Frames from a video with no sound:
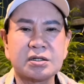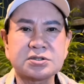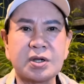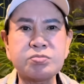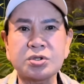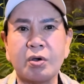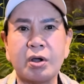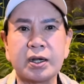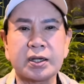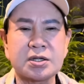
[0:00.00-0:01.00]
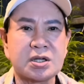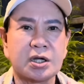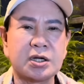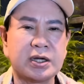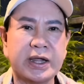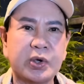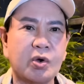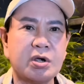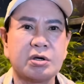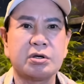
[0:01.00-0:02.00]
sống toàn là hình hài
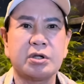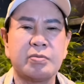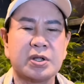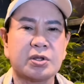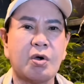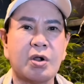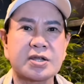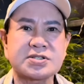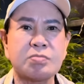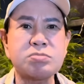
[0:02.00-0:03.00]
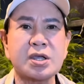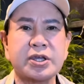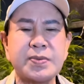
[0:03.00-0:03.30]
con người mà toàn là sống cái